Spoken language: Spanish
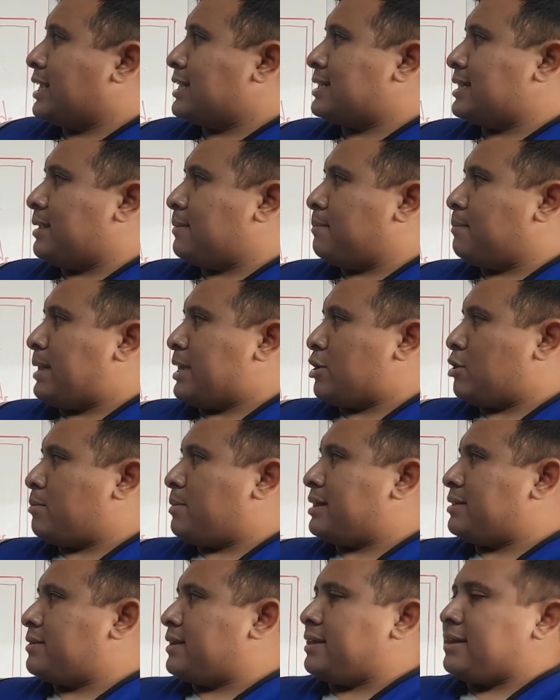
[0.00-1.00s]
que es
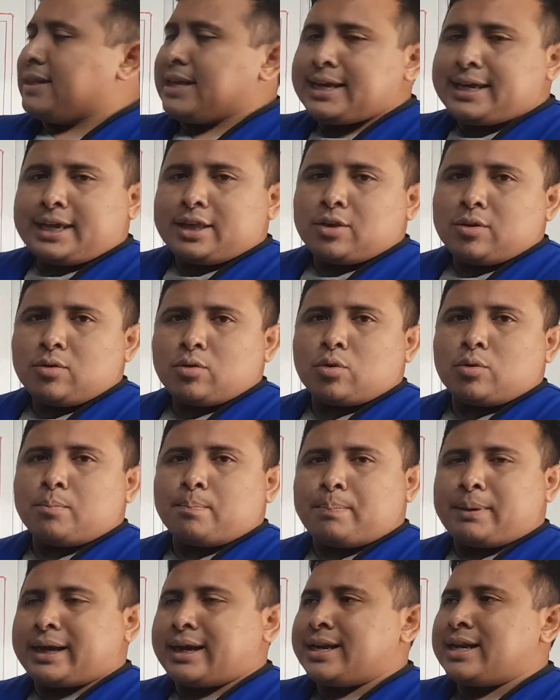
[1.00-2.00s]
mayormente líquido
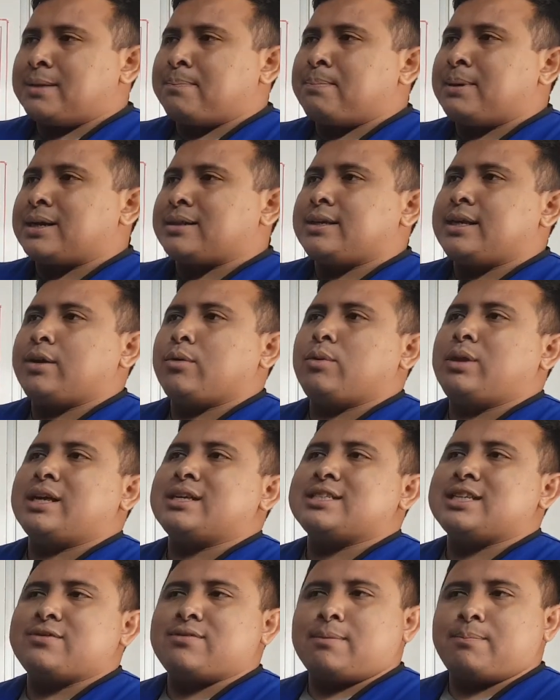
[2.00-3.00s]
con pequeñas
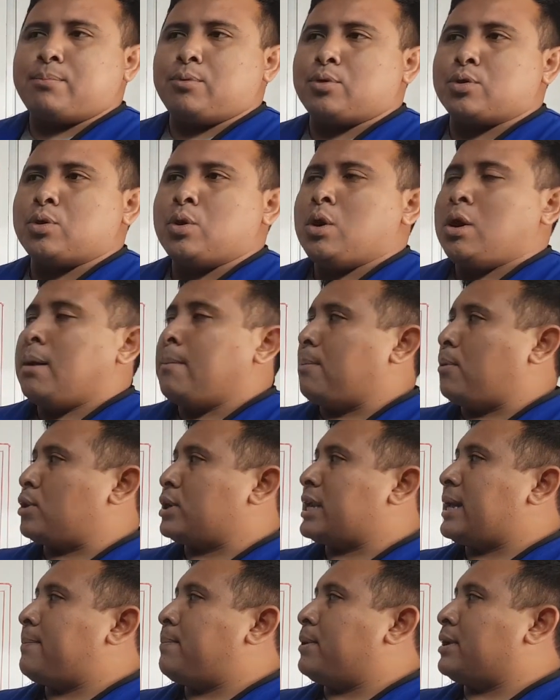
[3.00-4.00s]
partículas de vapor.
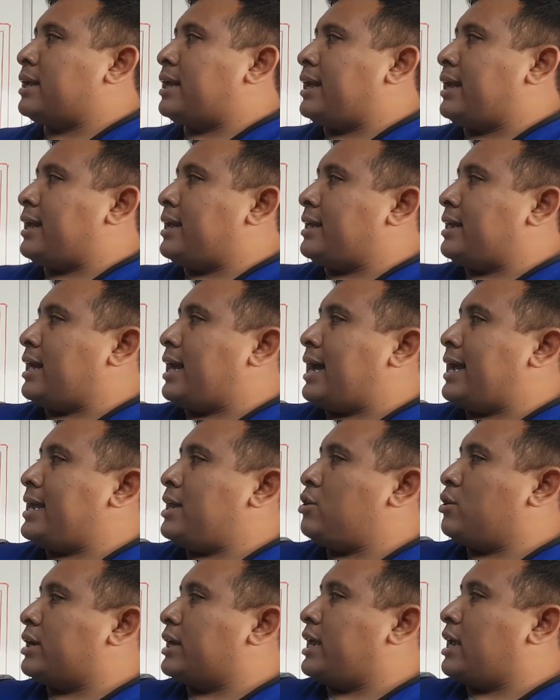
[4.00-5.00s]
¿Por qué? Porque ahí
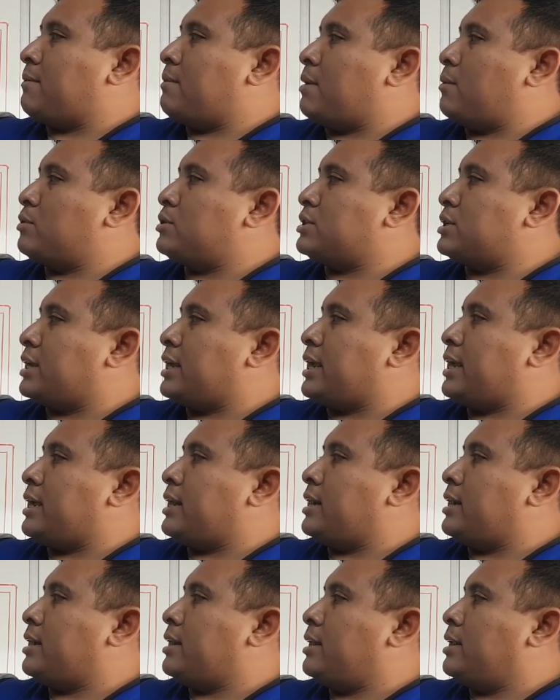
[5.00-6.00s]
lo que llamamos
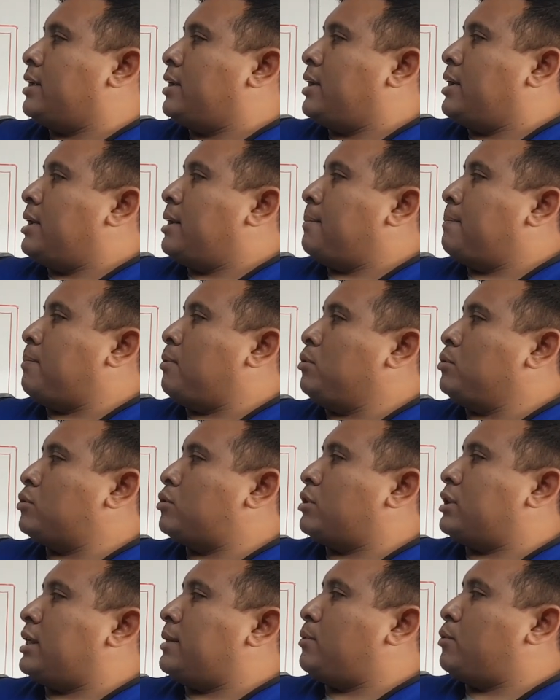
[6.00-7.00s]
el
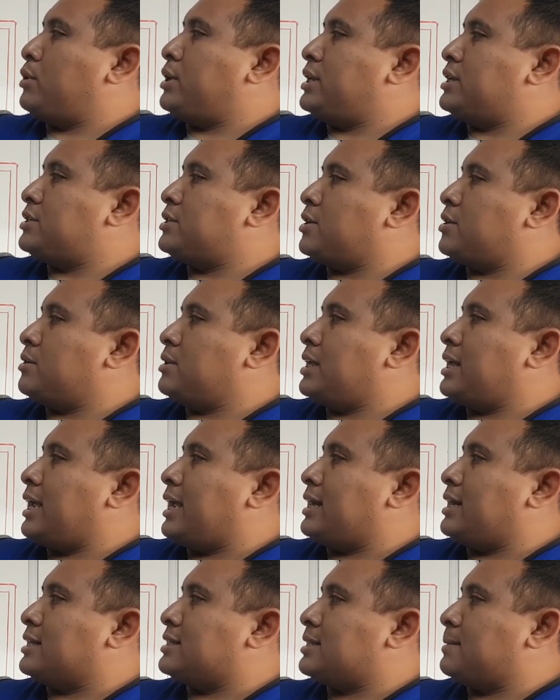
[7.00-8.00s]
punto de ebullición,
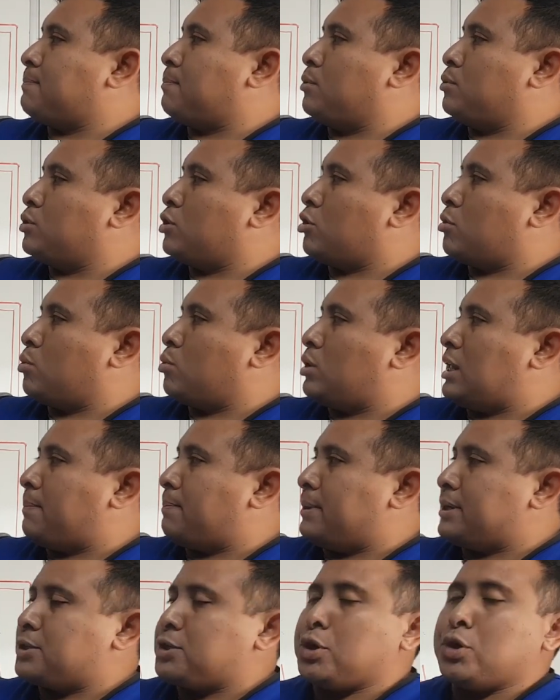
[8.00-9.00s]
en este punto como
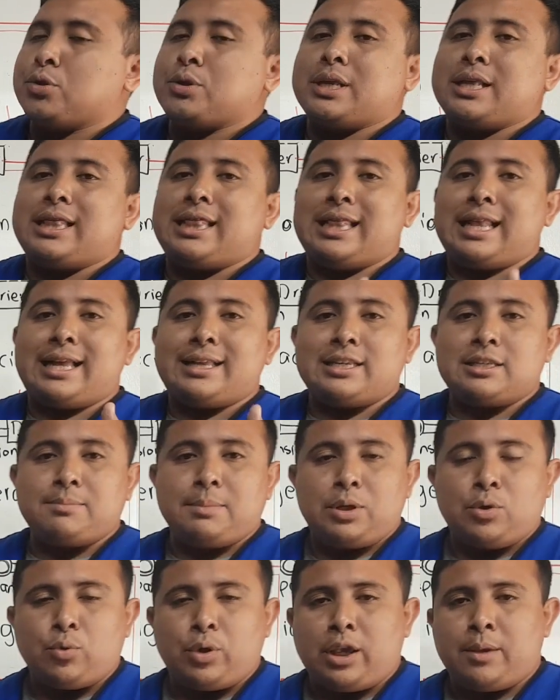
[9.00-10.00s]
la presión la
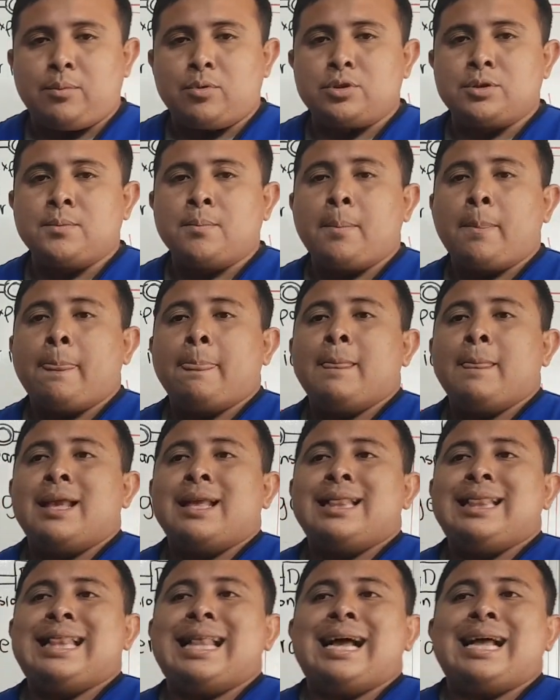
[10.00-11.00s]
disminuimos,
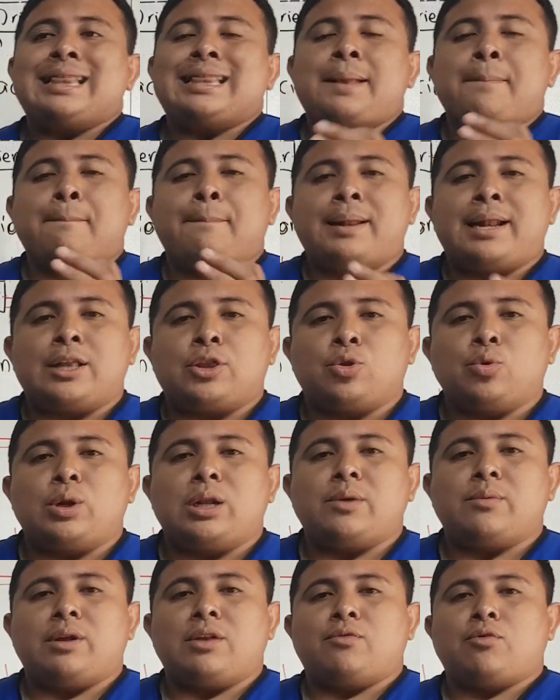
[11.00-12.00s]
la
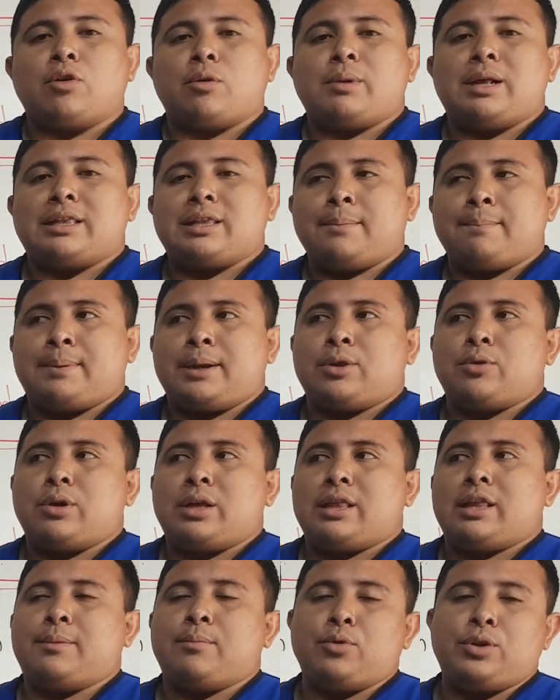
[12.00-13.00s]
temperatura, de igual forma, la
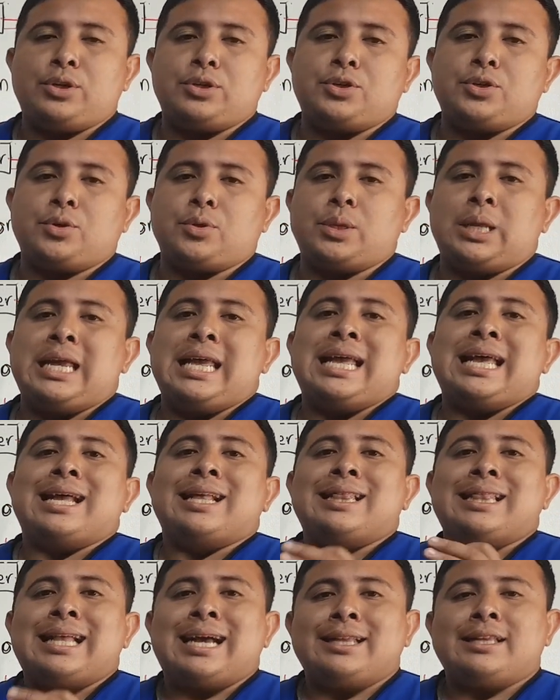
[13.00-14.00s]
temperatura de ebullición
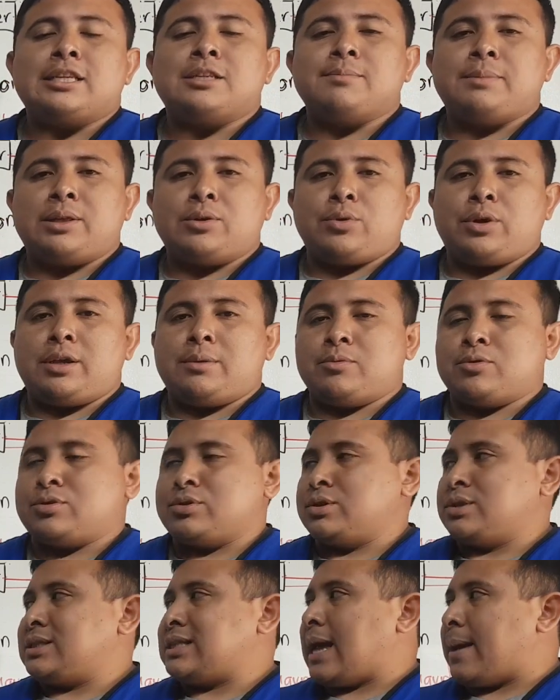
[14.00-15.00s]
la
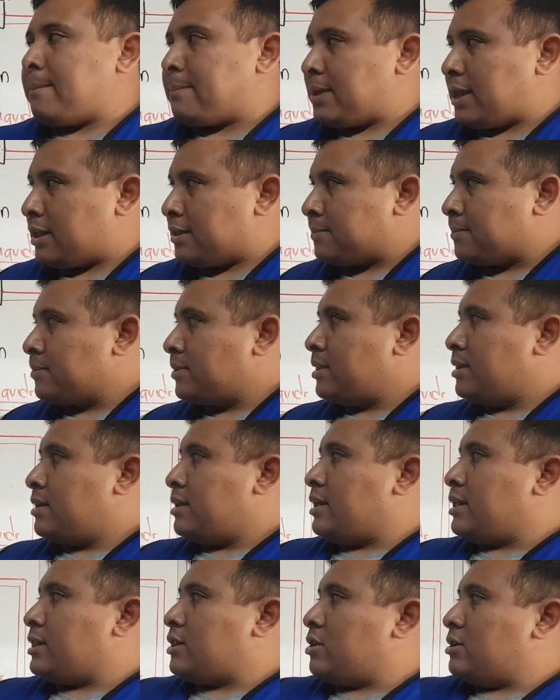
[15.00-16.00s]
disminuimos también.
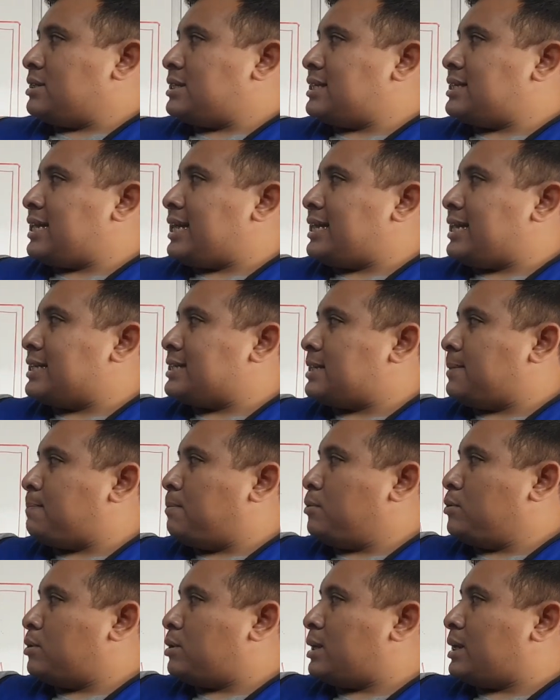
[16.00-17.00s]
Entonces, en este
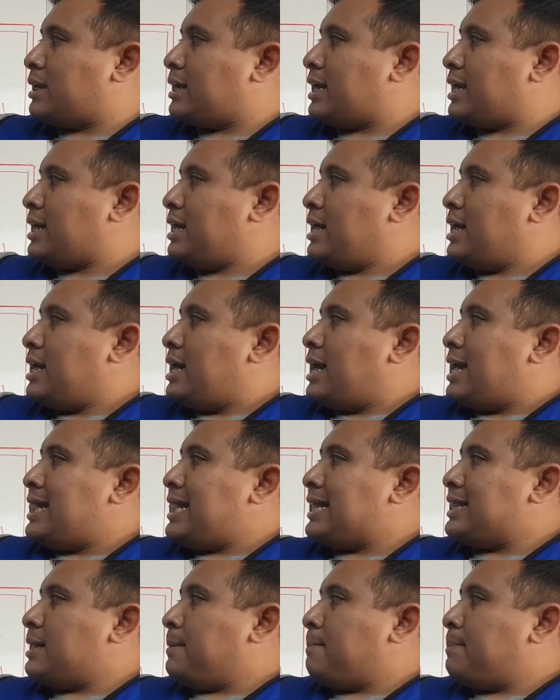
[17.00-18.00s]
punto de acá,
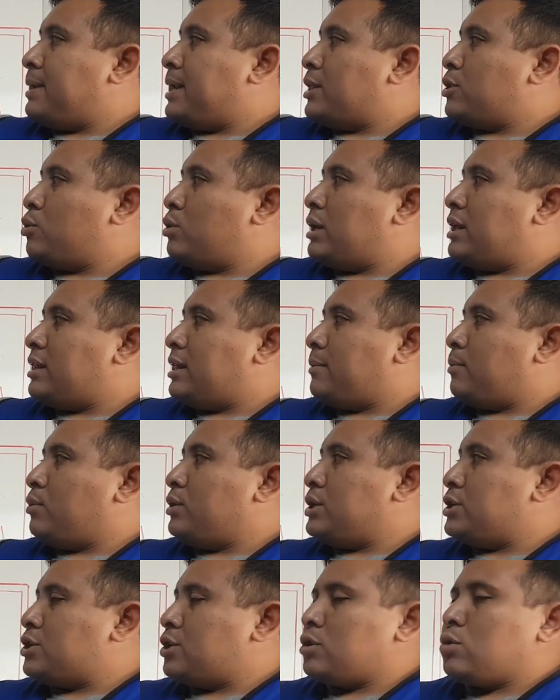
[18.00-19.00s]
la temperatura de
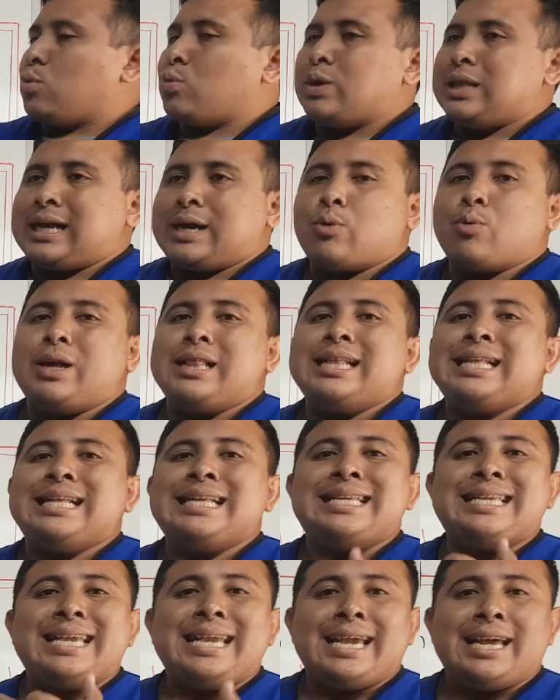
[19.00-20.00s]
ebullición o a la cual
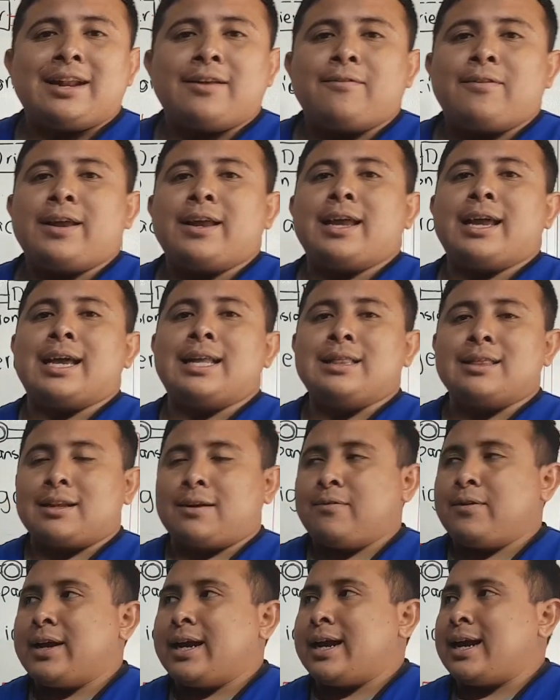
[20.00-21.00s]
hierve el
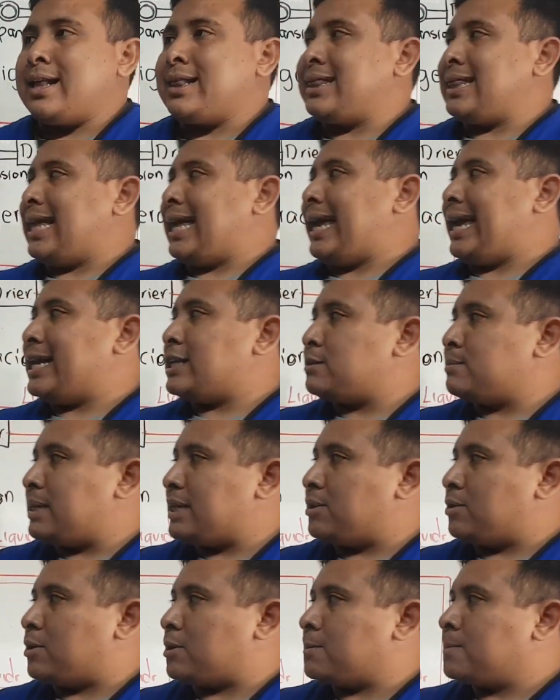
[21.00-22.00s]
refrigerante es
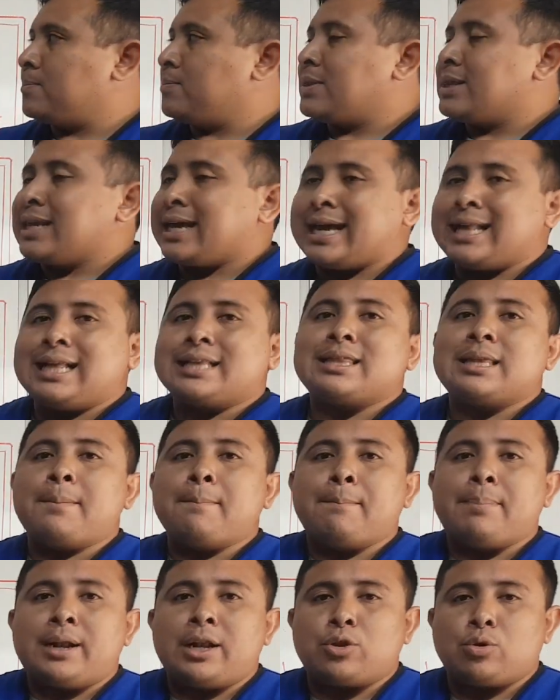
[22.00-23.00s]
menor que la
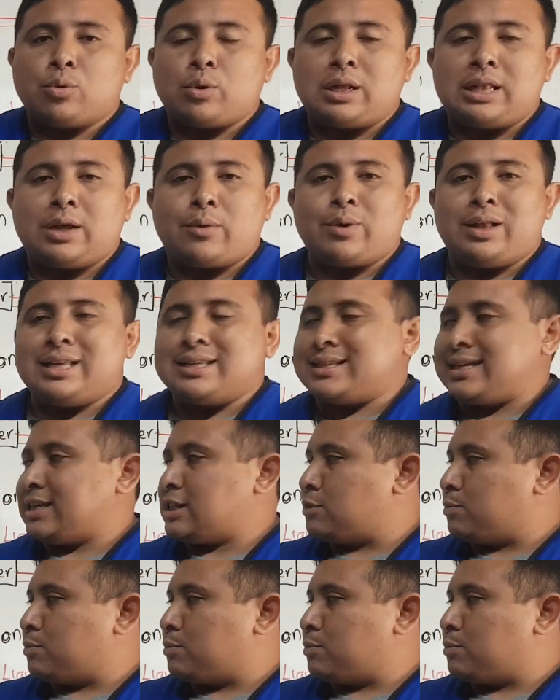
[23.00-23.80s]
temperatura a la cual está